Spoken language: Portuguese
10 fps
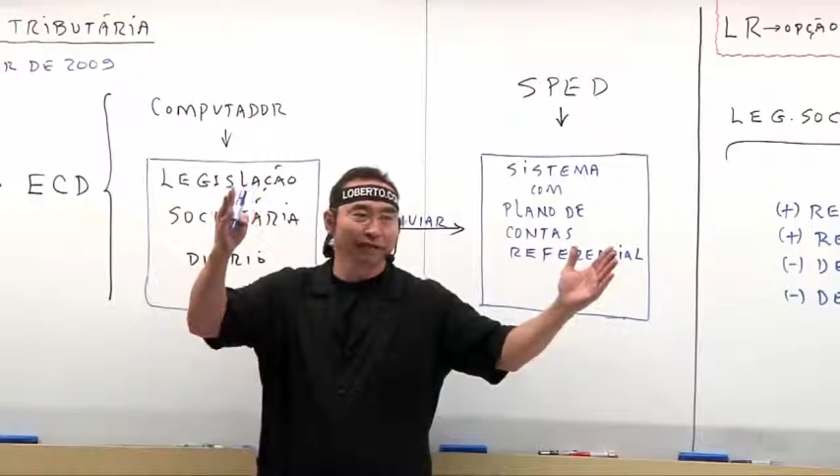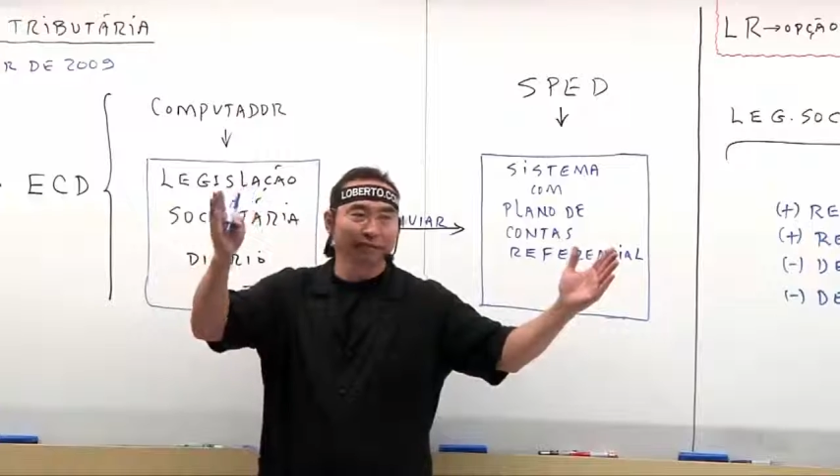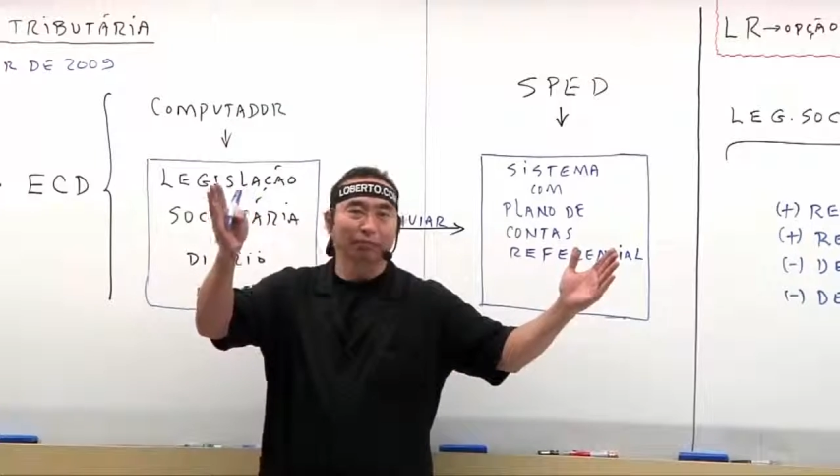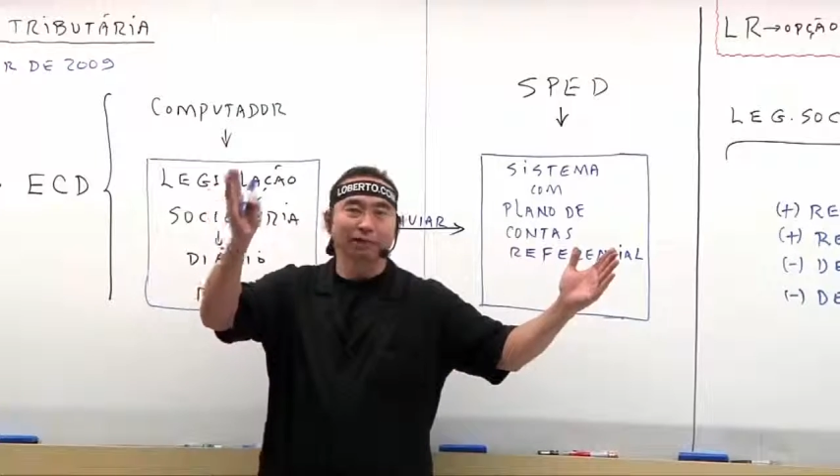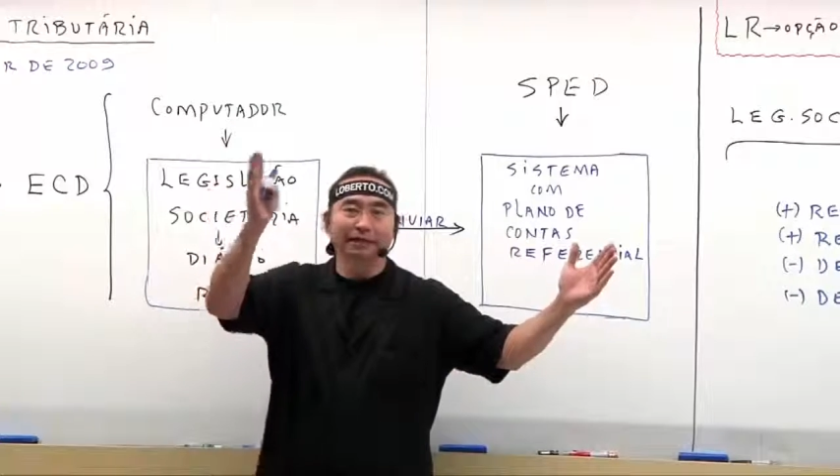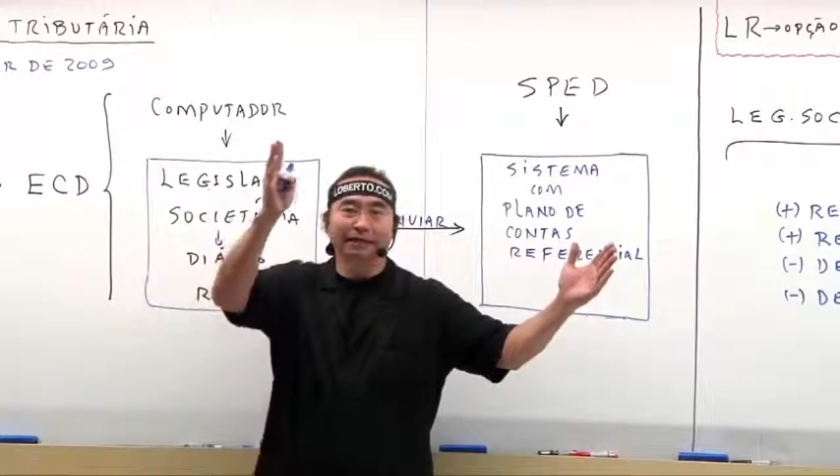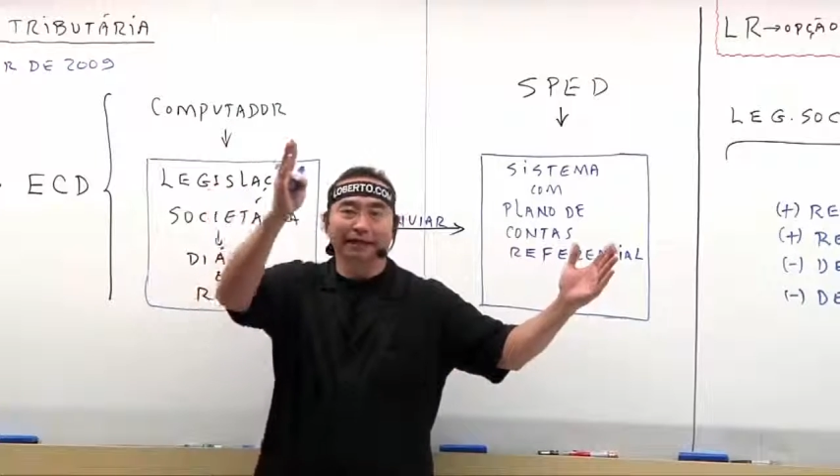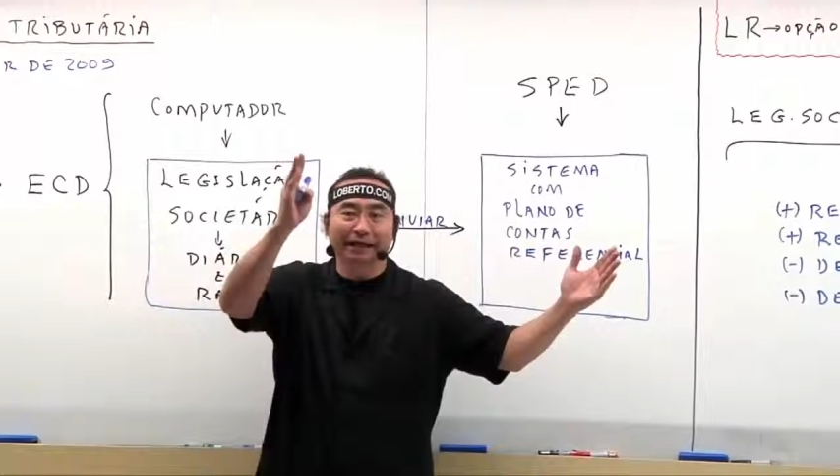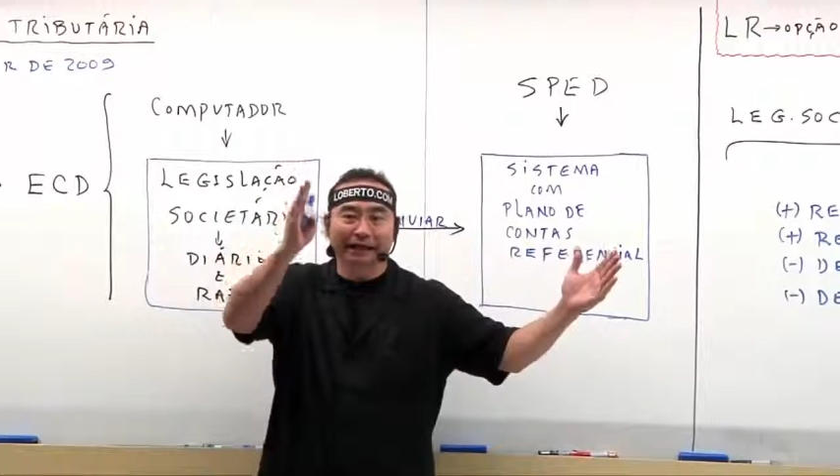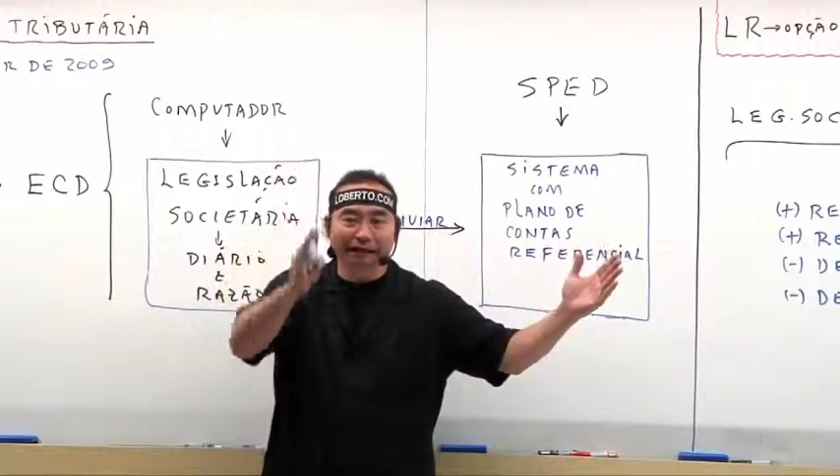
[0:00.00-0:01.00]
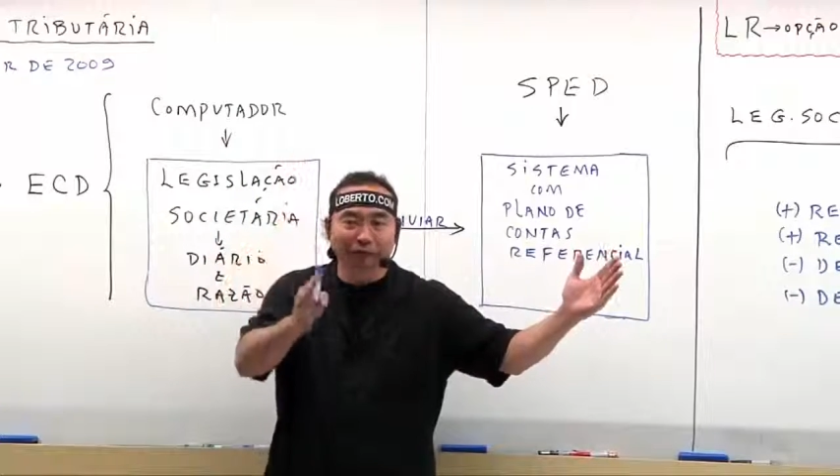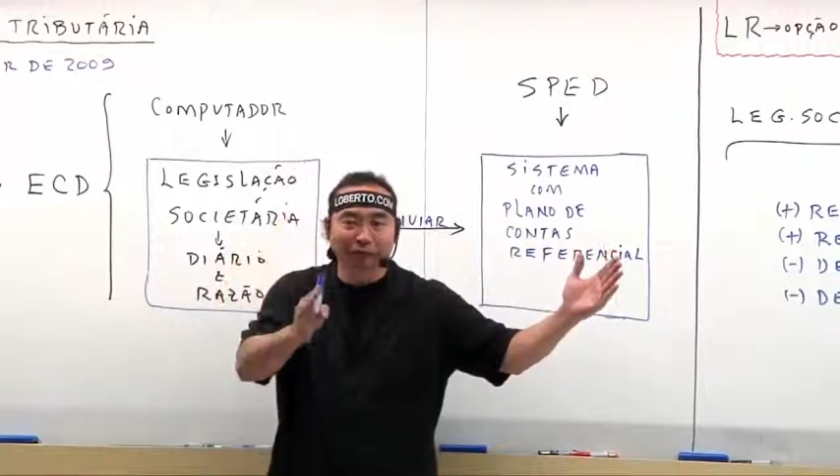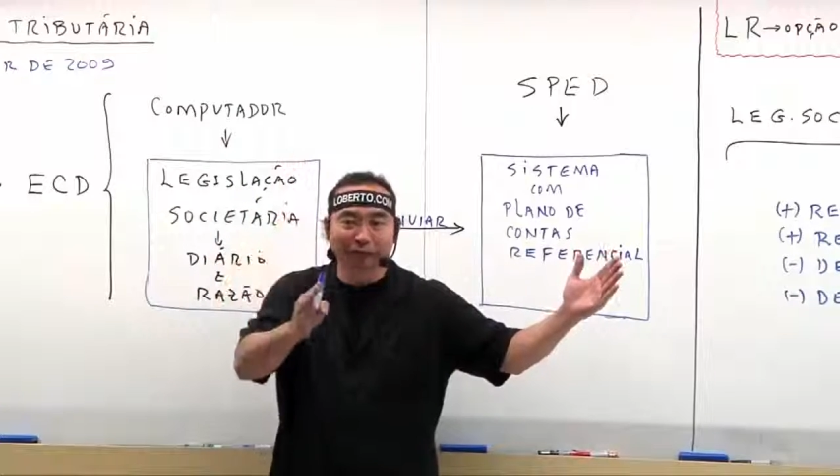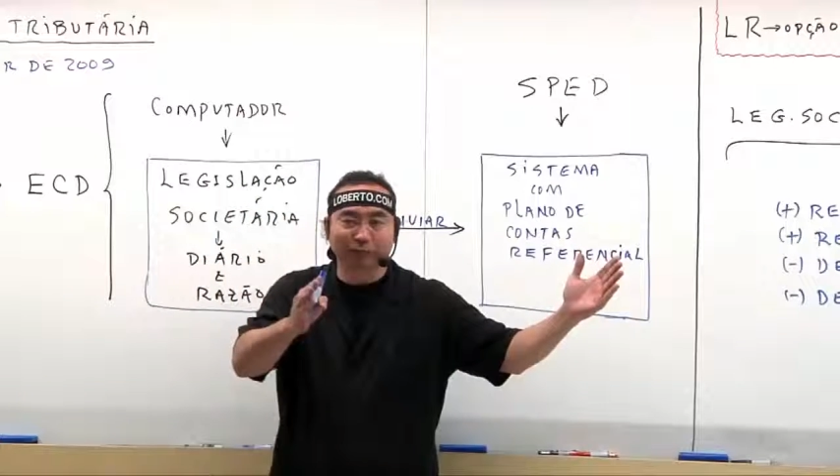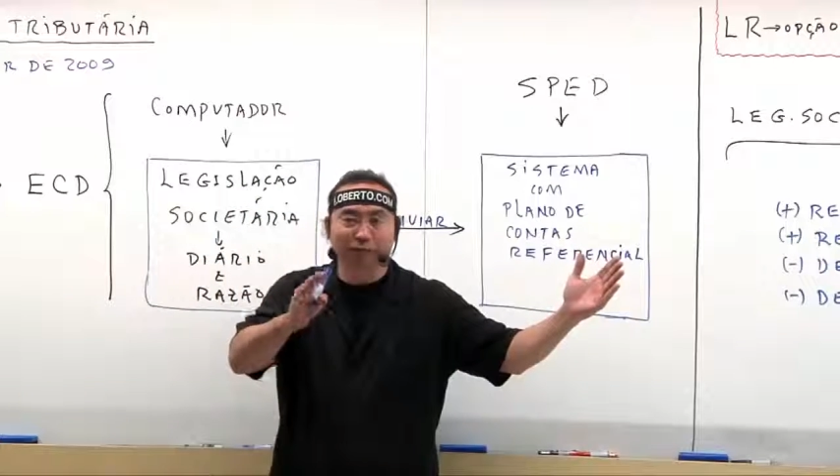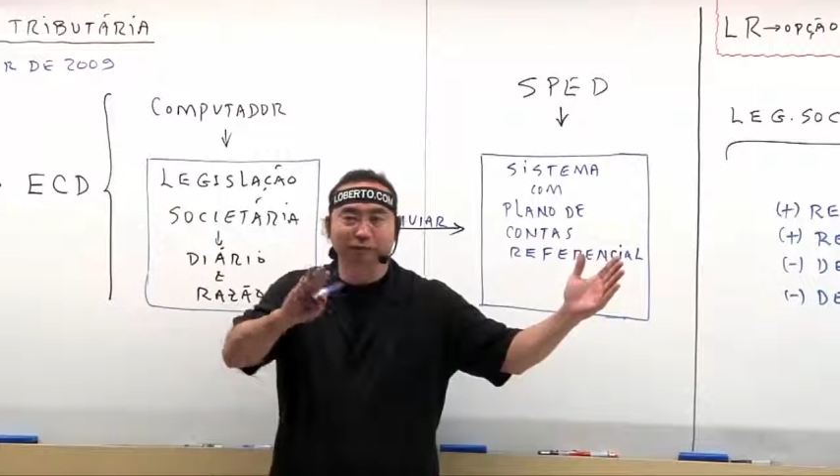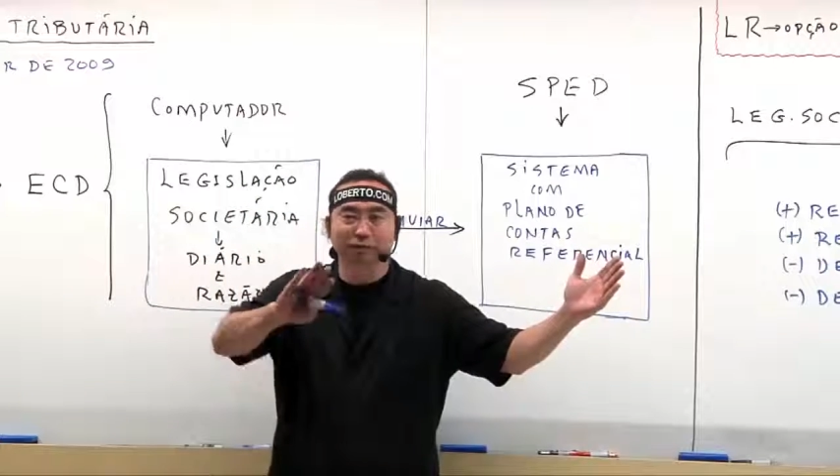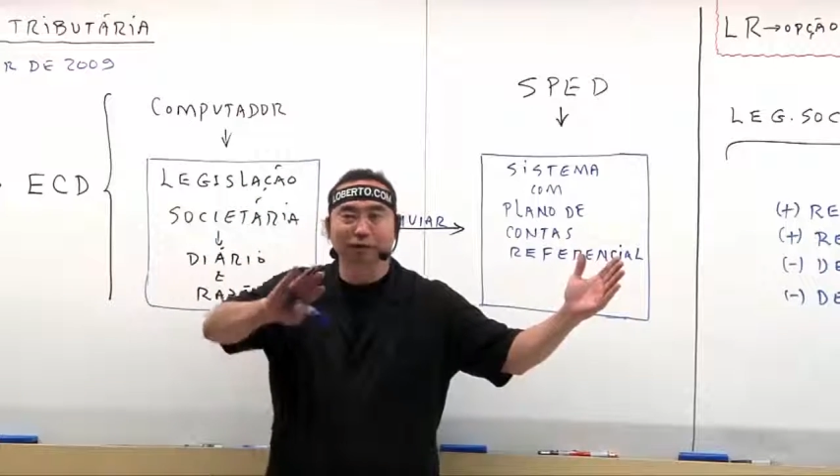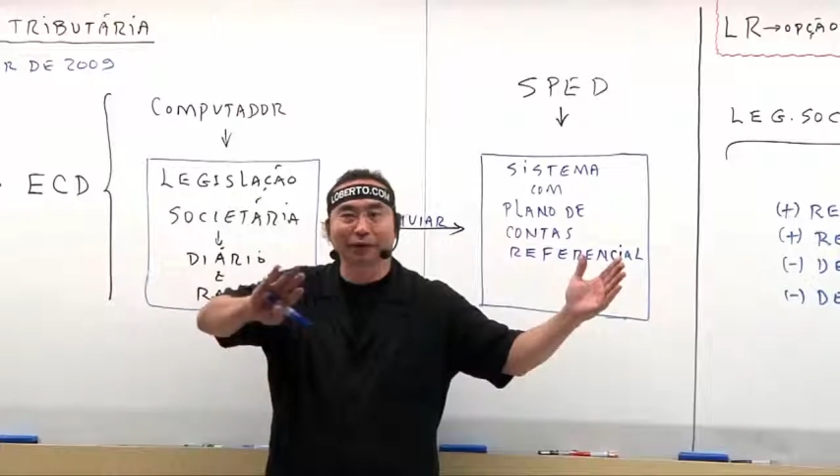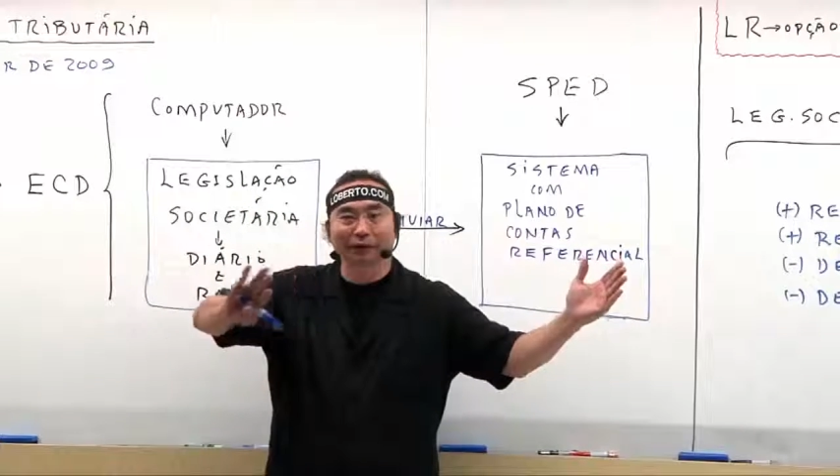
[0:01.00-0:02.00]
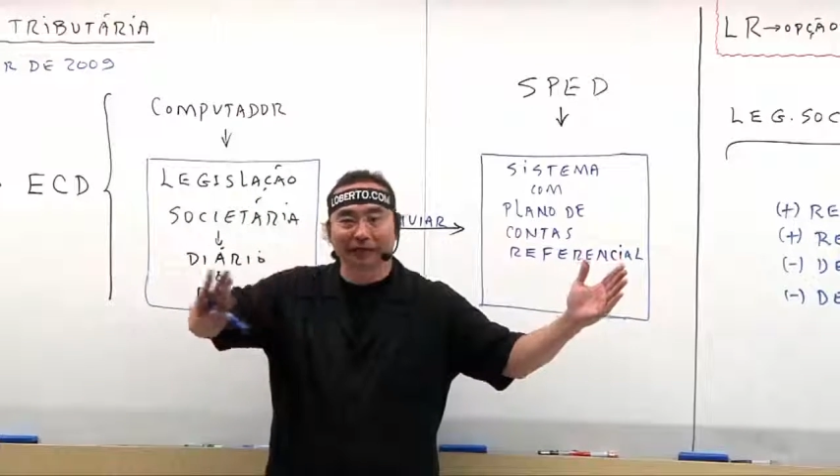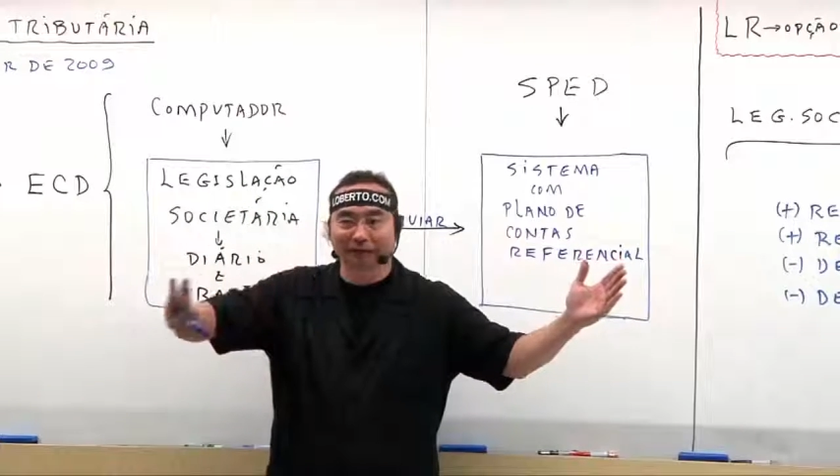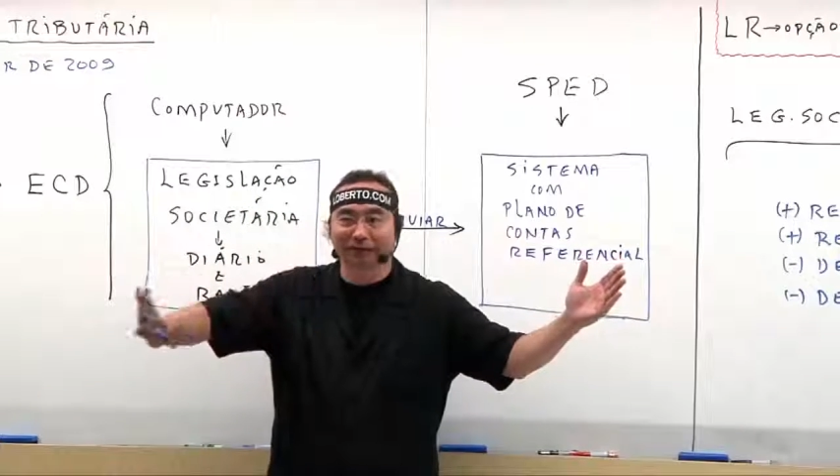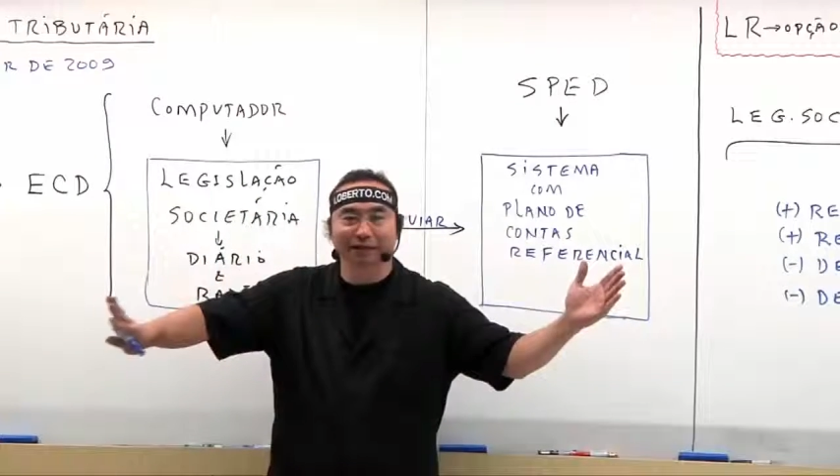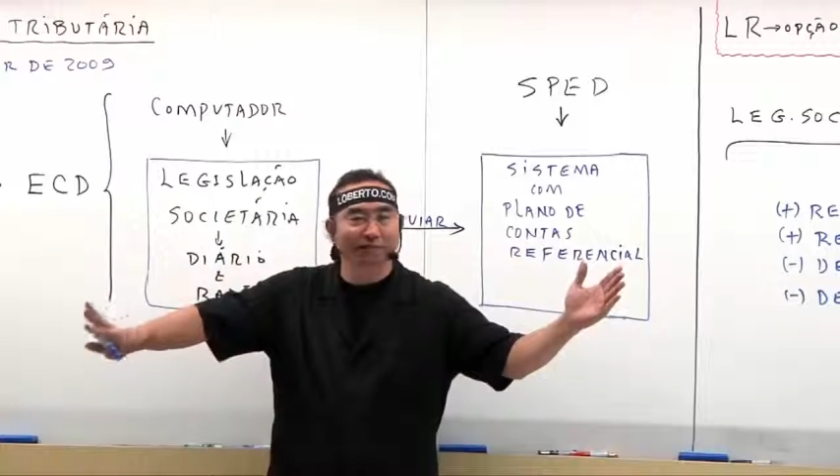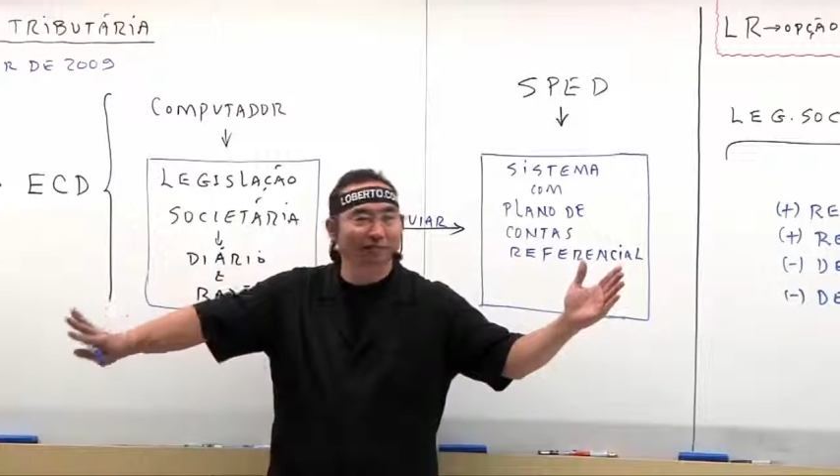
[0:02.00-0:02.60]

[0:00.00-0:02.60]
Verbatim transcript: Depois ele declarava o imposto e guardava